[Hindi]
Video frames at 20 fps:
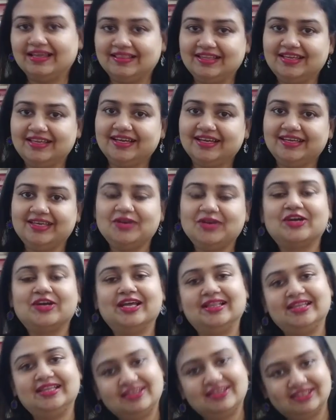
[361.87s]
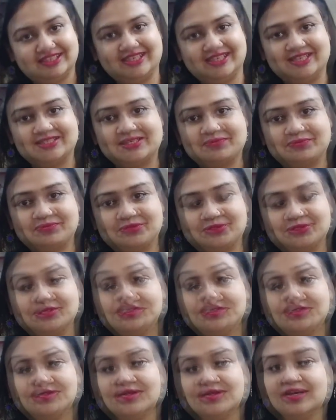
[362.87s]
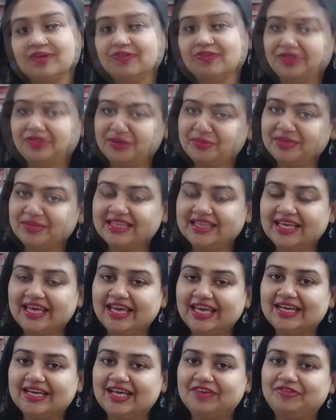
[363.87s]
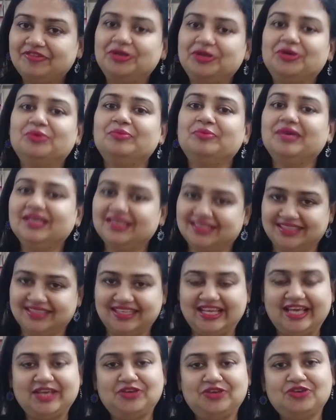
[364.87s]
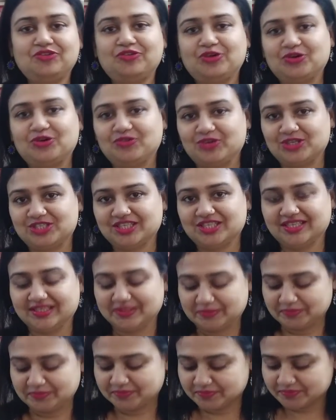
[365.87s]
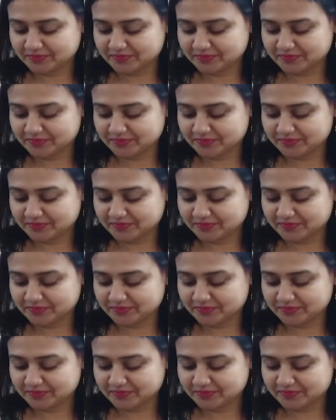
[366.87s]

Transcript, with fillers: हेल्दी रहिए और हेल्दी रखिए सबको फिर मिलते हैं एक नए वीडियो में थैंक यू फॉर वॉचिंग